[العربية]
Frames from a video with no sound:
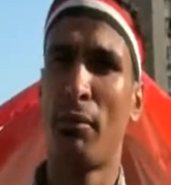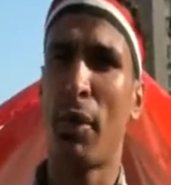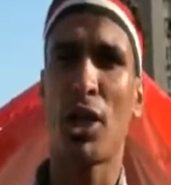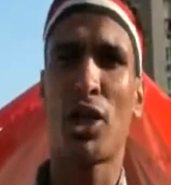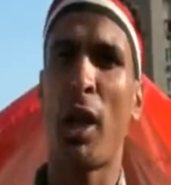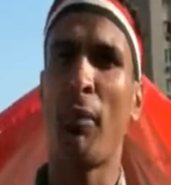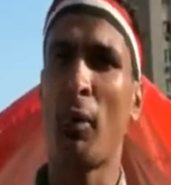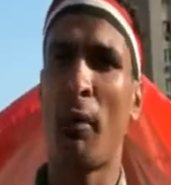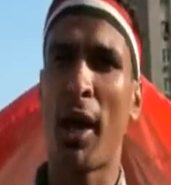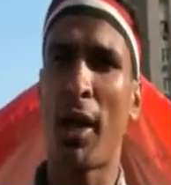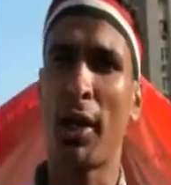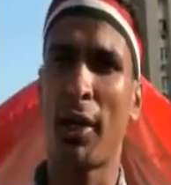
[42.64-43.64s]
ما كانش عامله
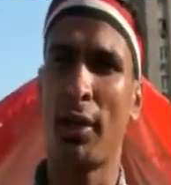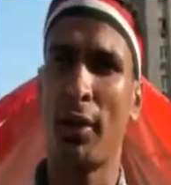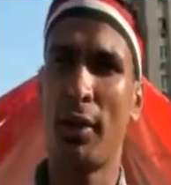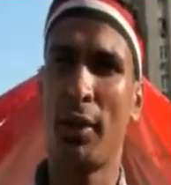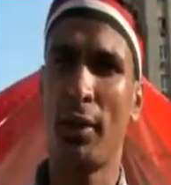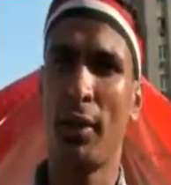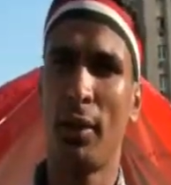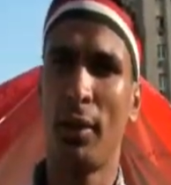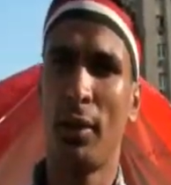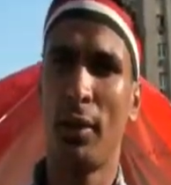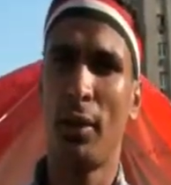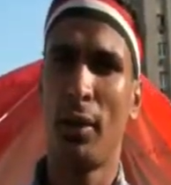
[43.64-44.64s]
معايا كده
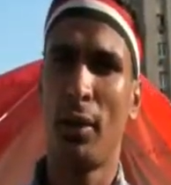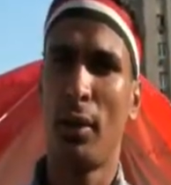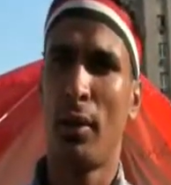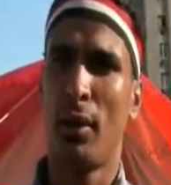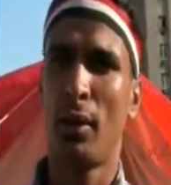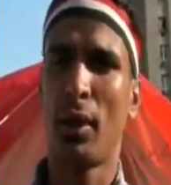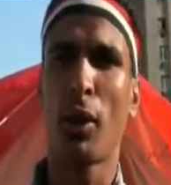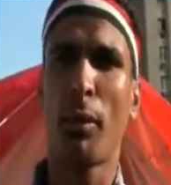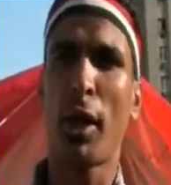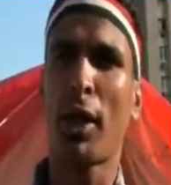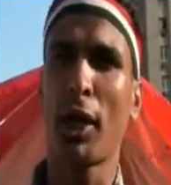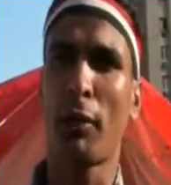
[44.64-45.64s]
يا
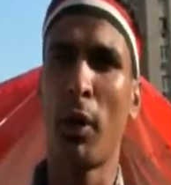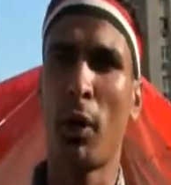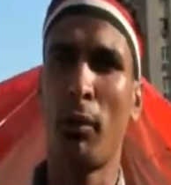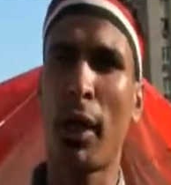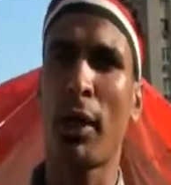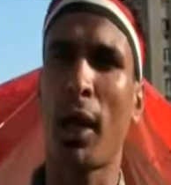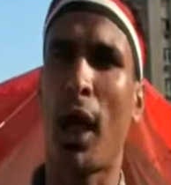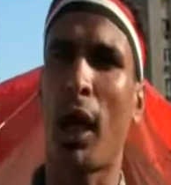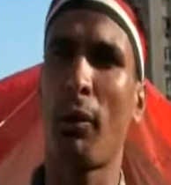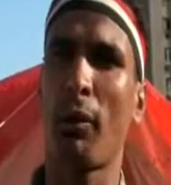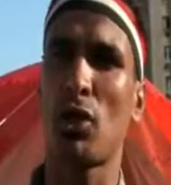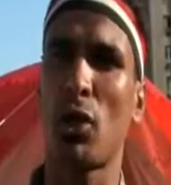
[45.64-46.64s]
دوبك جريت منهم لقيت لك
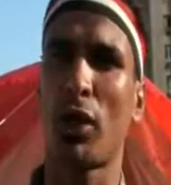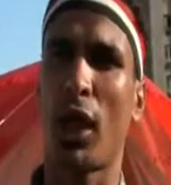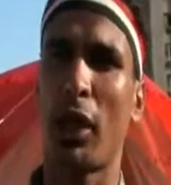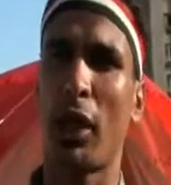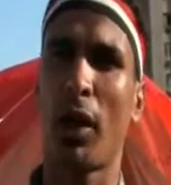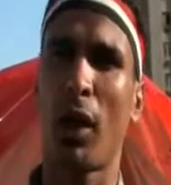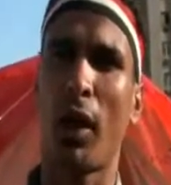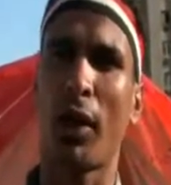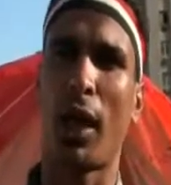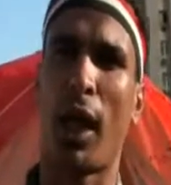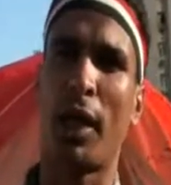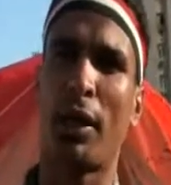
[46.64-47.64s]
عربيه شرطه راحت مره
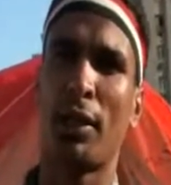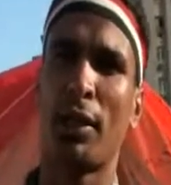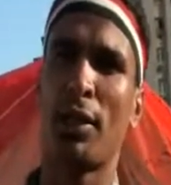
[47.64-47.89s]
واحده راحت